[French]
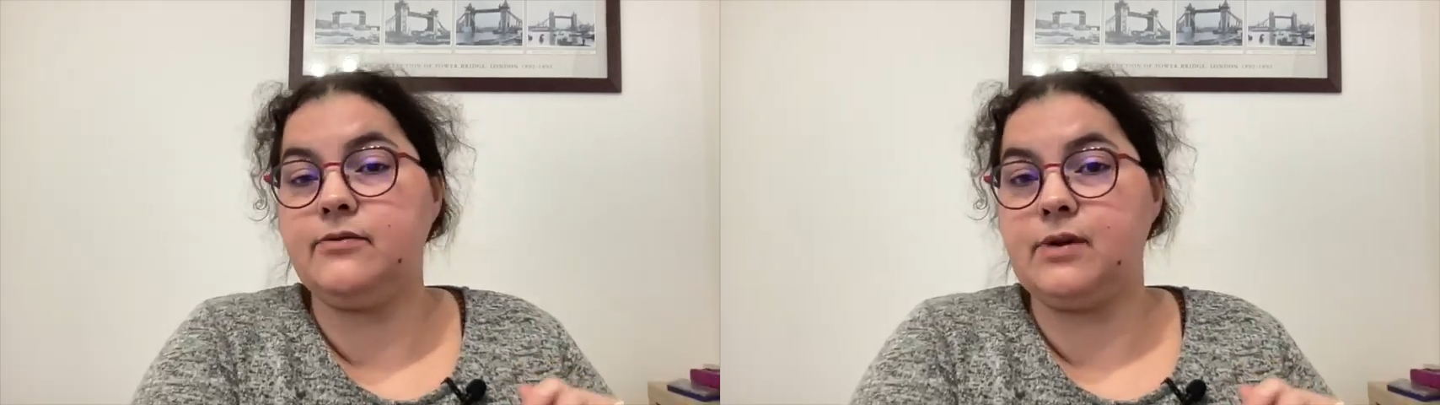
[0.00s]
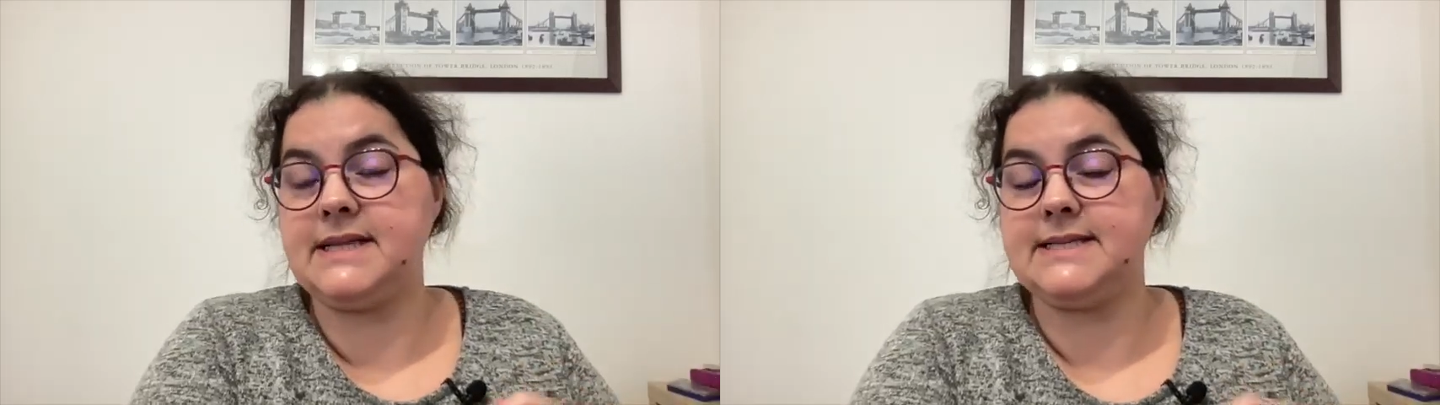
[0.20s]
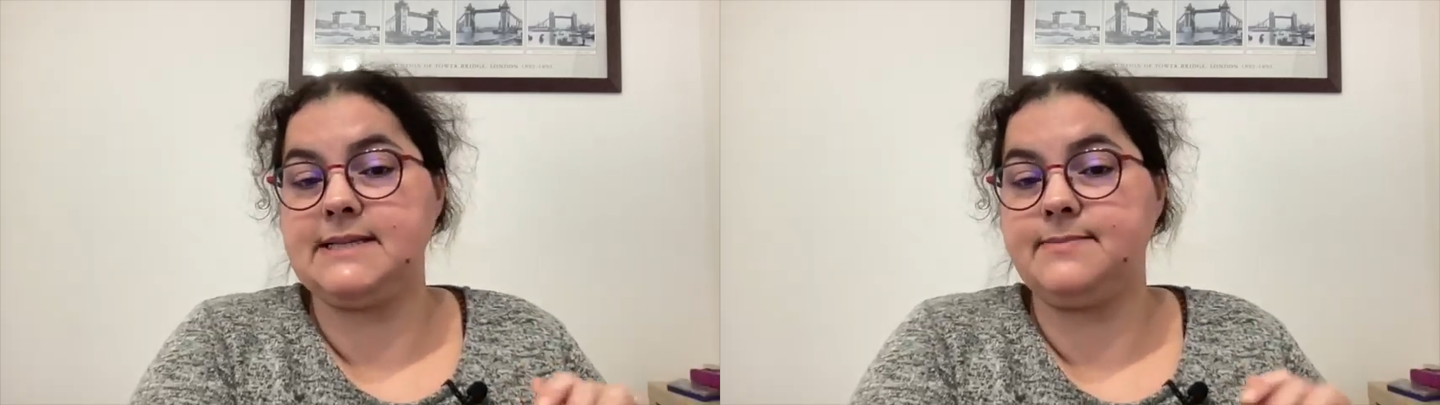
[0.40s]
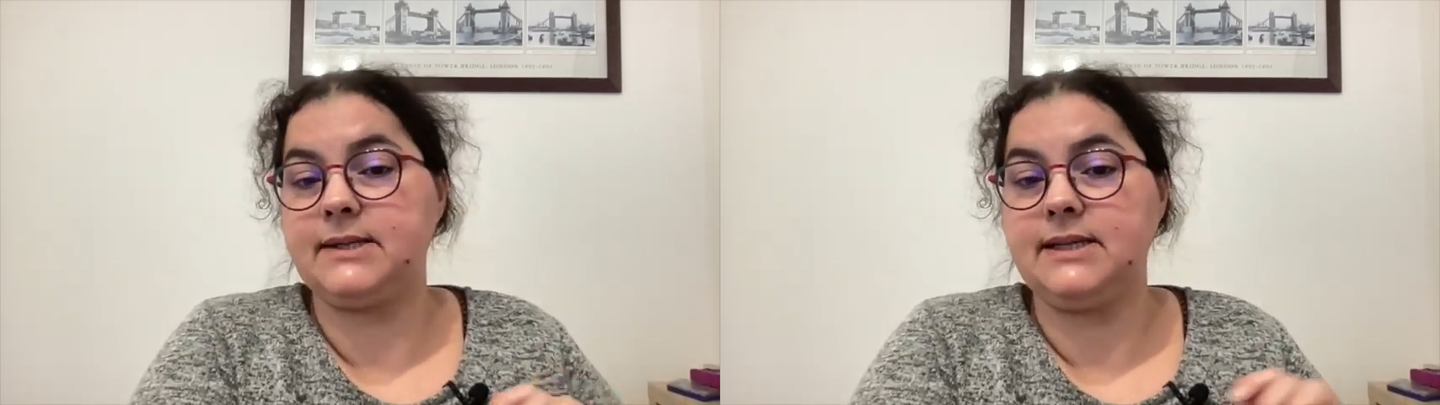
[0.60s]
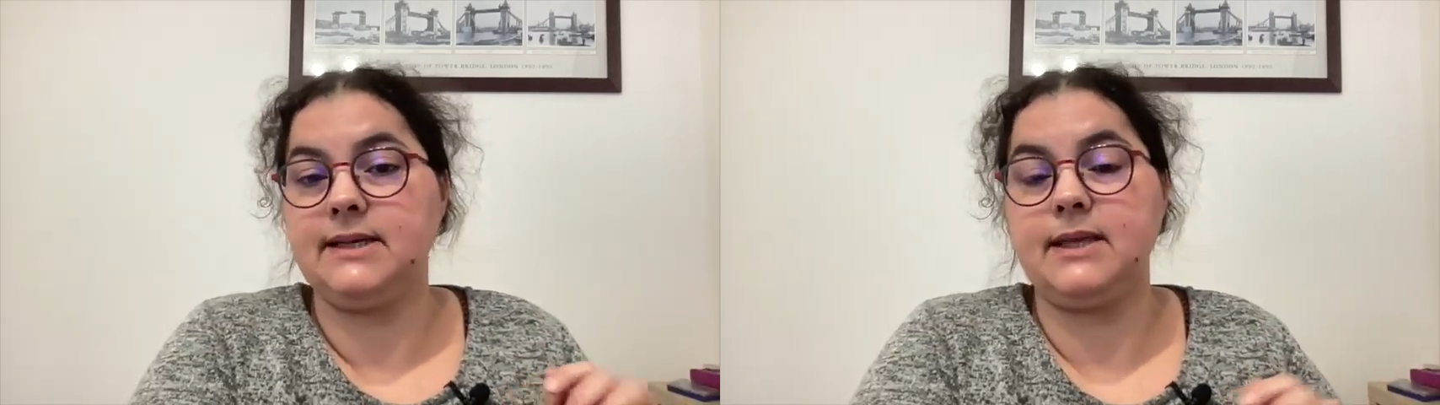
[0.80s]
voit les
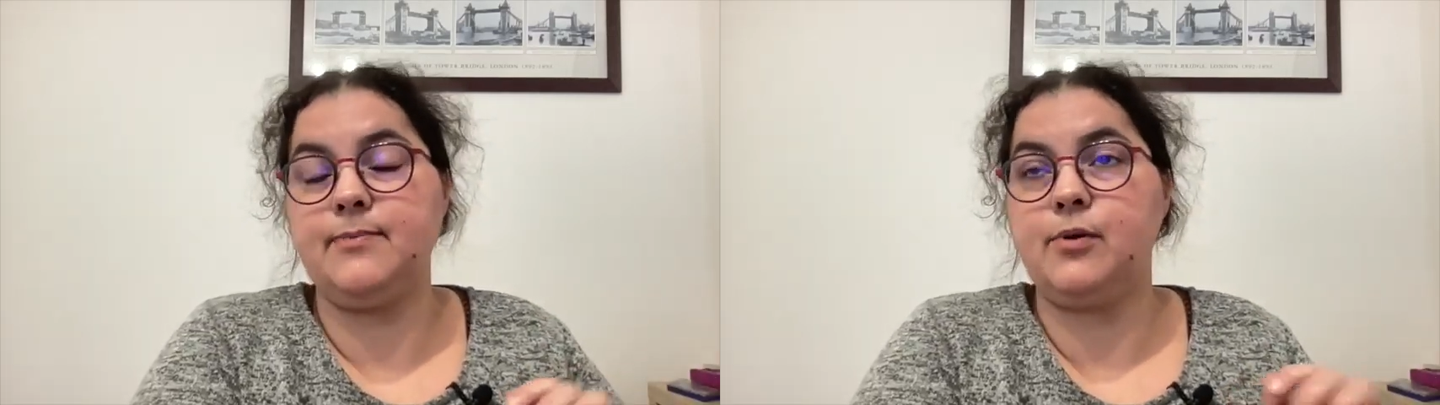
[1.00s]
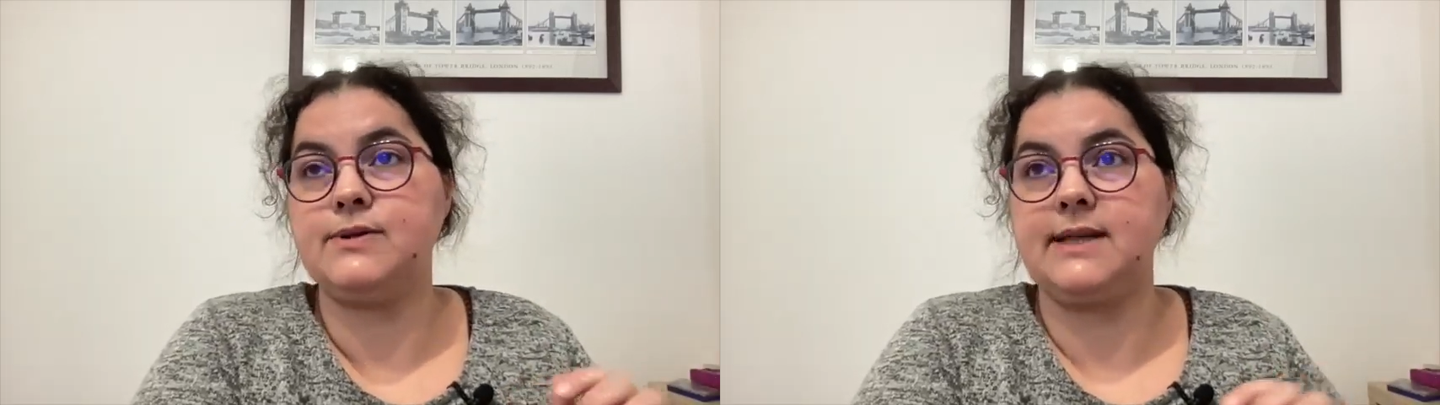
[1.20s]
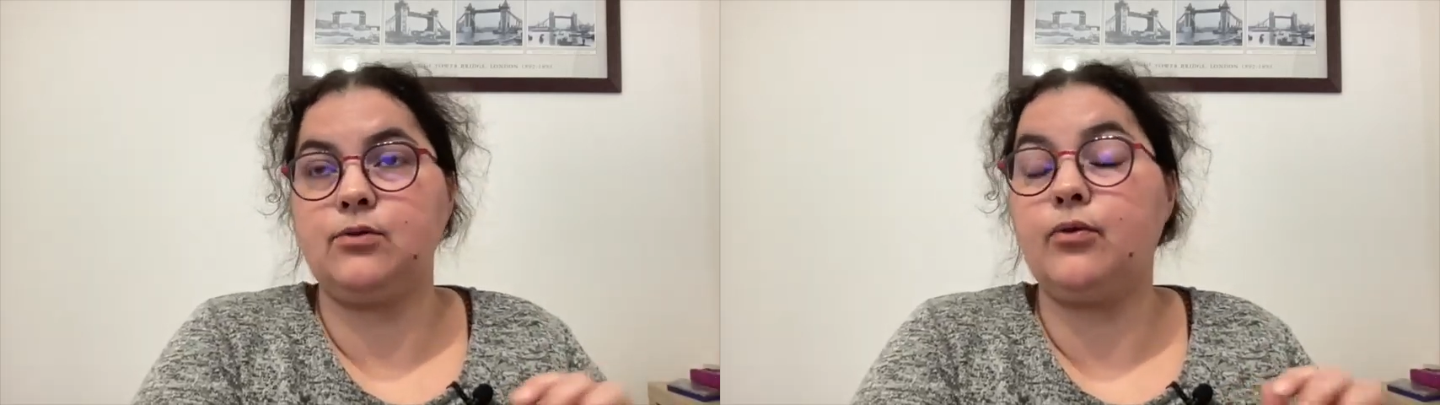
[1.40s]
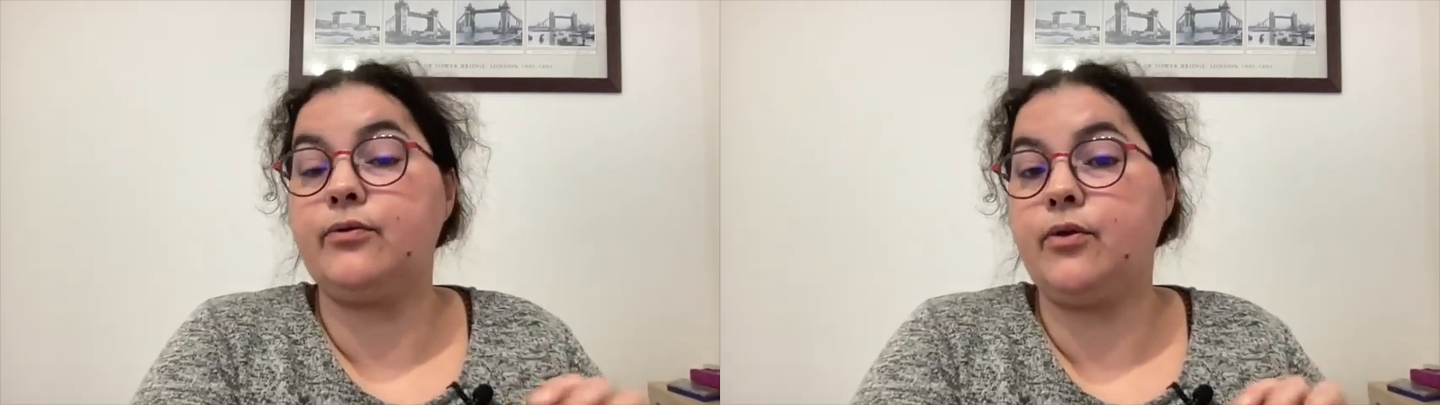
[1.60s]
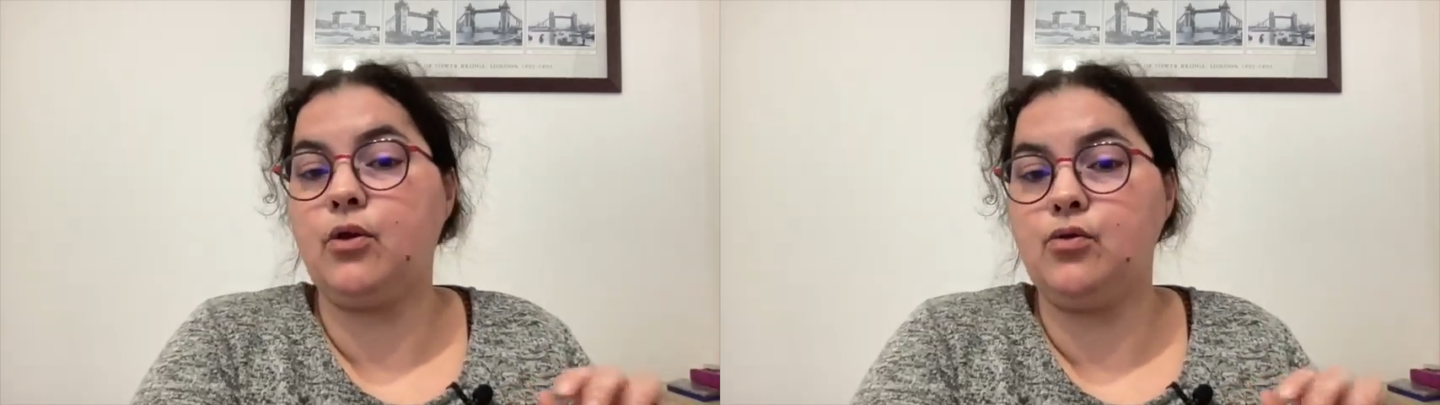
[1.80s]
esprits et qui pense être
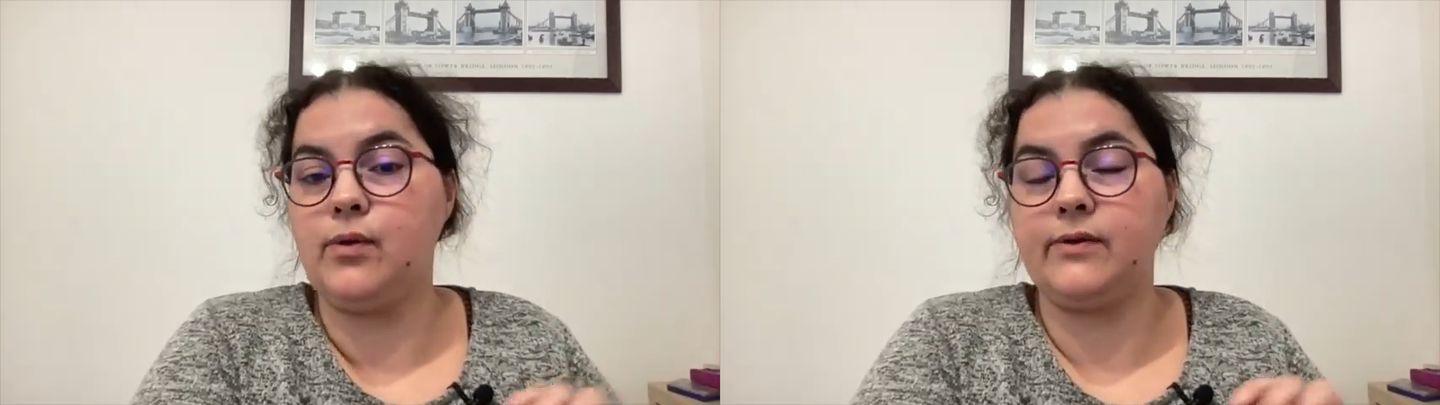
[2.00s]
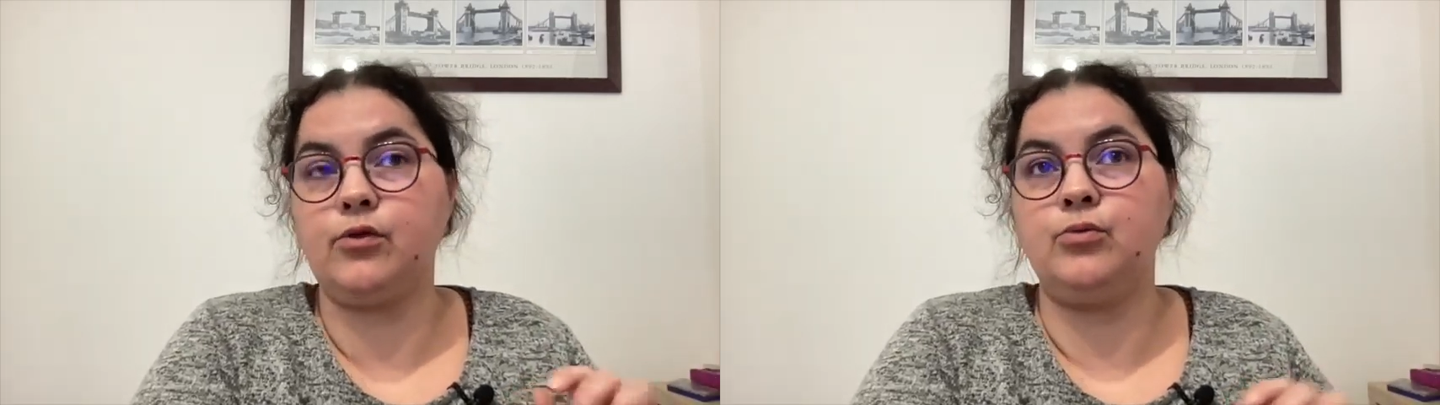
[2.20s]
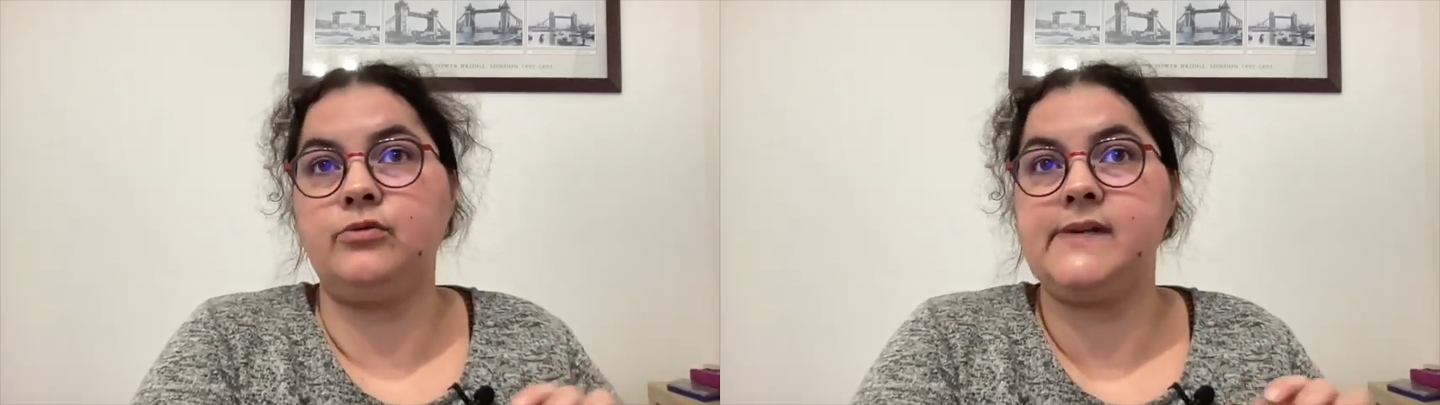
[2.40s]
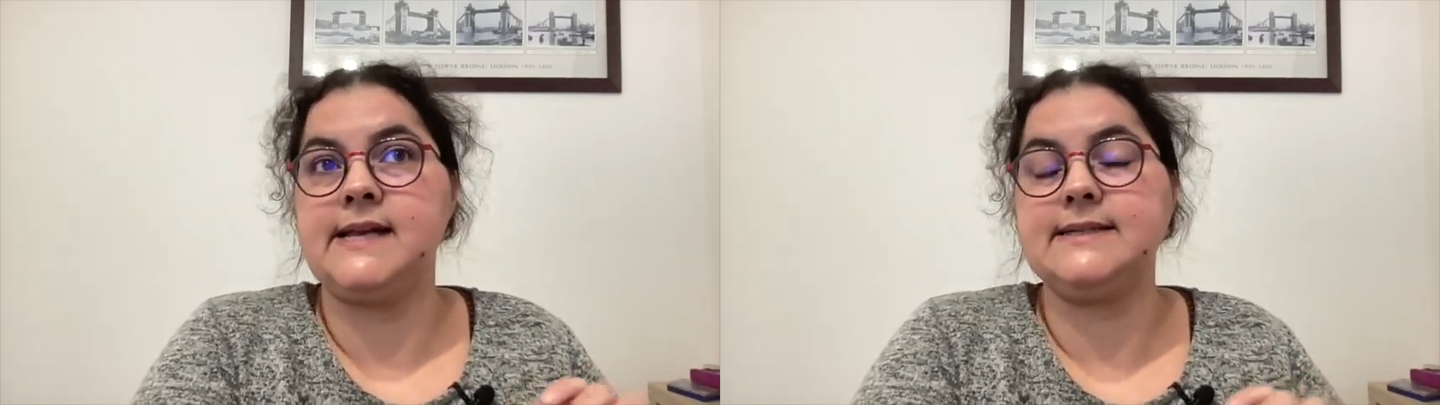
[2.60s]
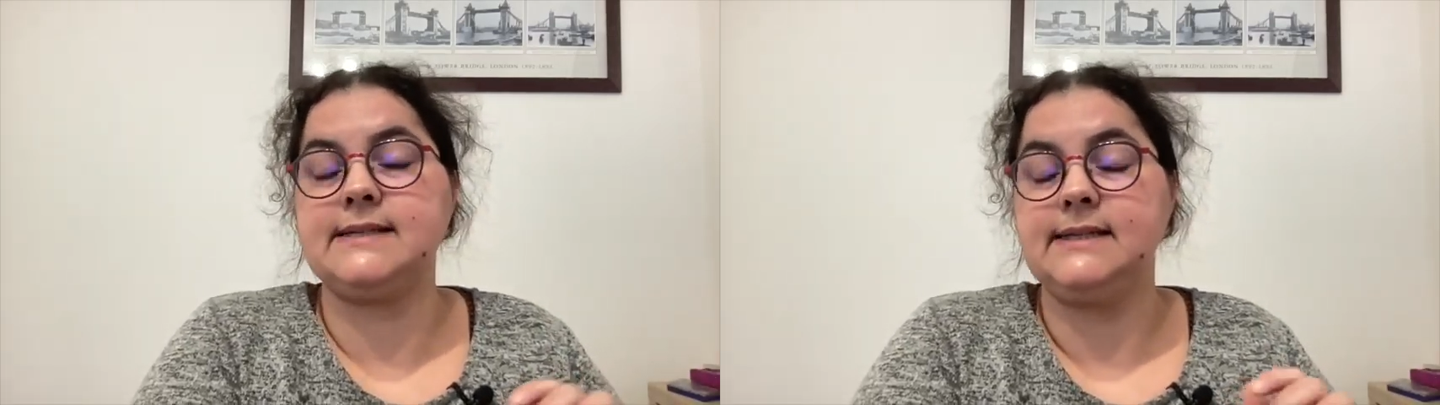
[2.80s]
folle ou être
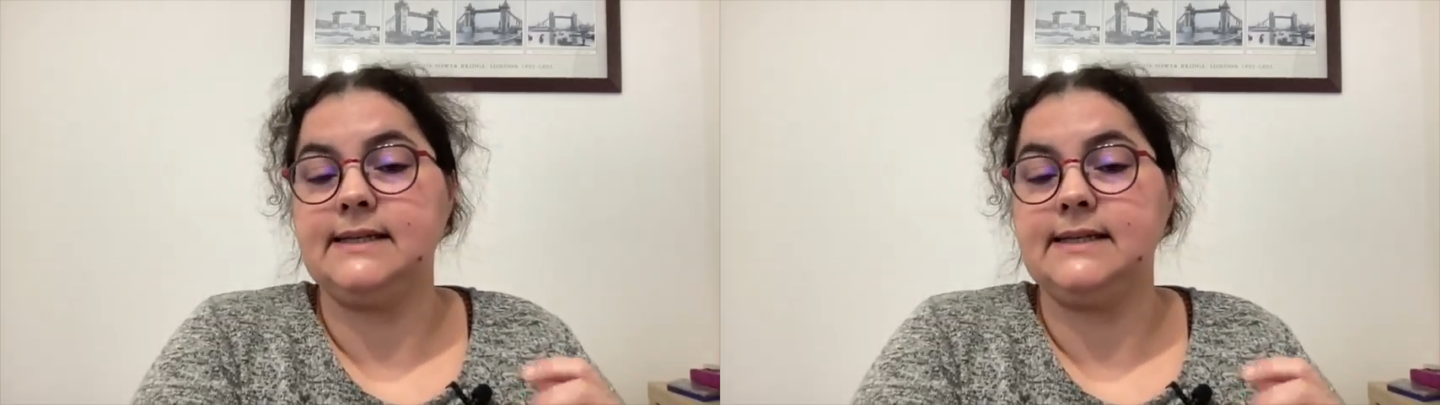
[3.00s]
mauvaise.